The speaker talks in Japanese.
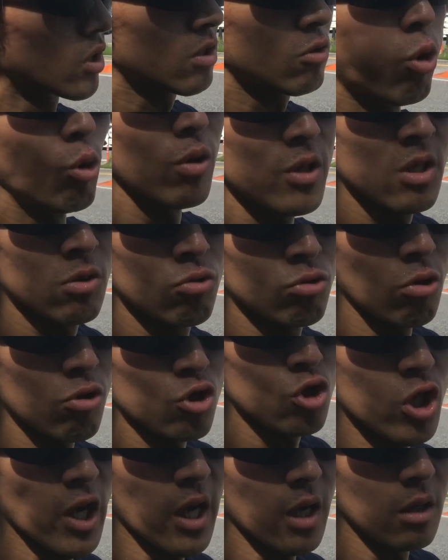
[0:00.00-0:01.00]
抗議運動に
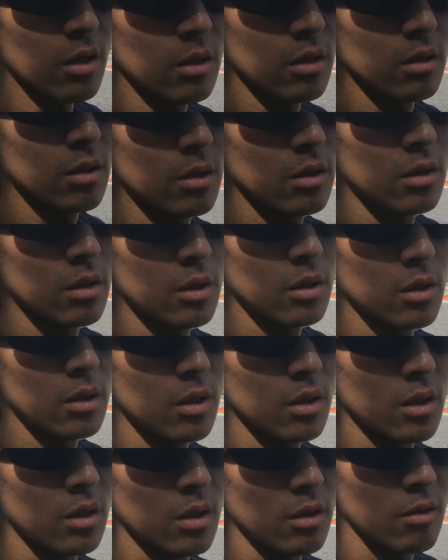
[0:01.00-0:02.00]
来たや
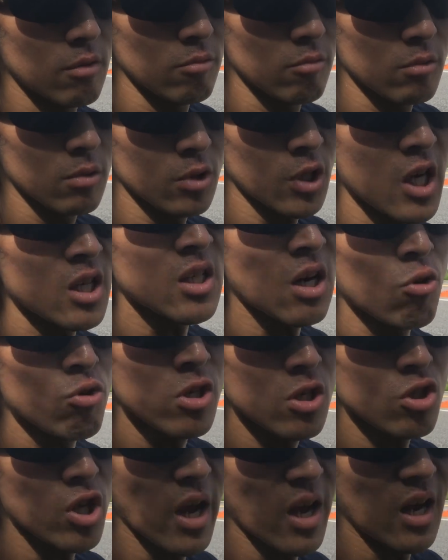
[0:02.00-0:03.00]
喧嘩売り
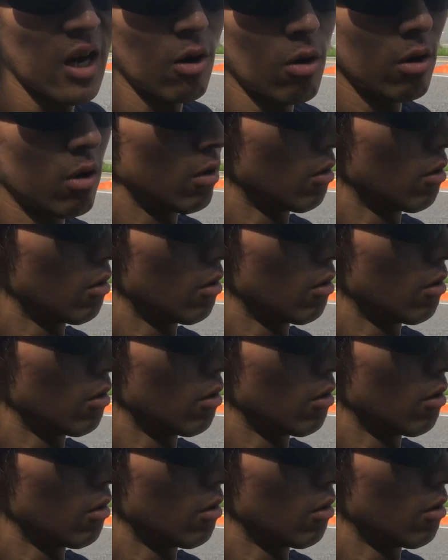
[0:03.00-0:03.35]
に来たや